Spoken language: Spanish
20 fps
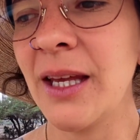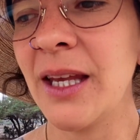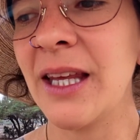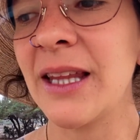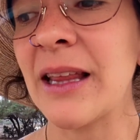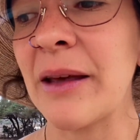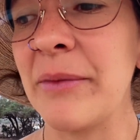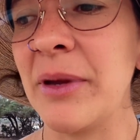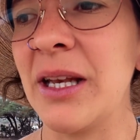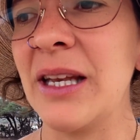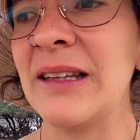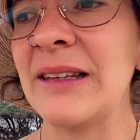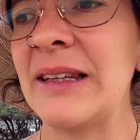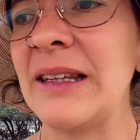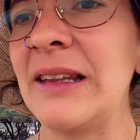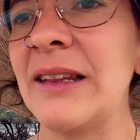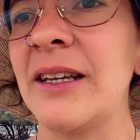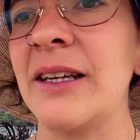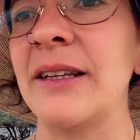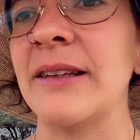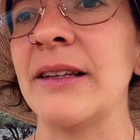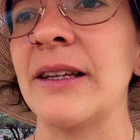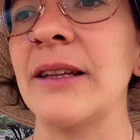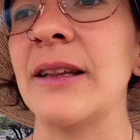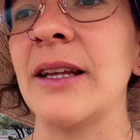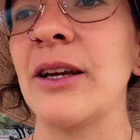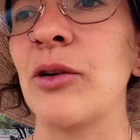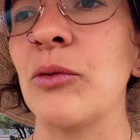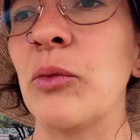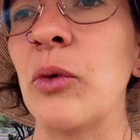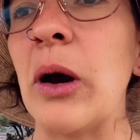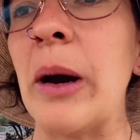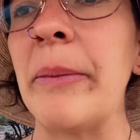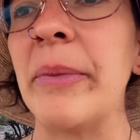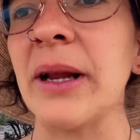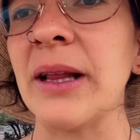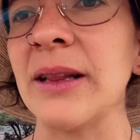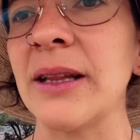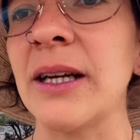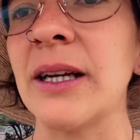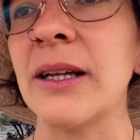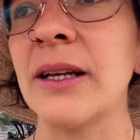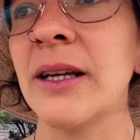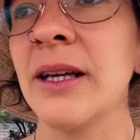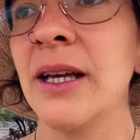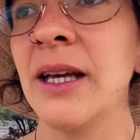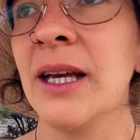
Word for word: Y también es interesante como aprender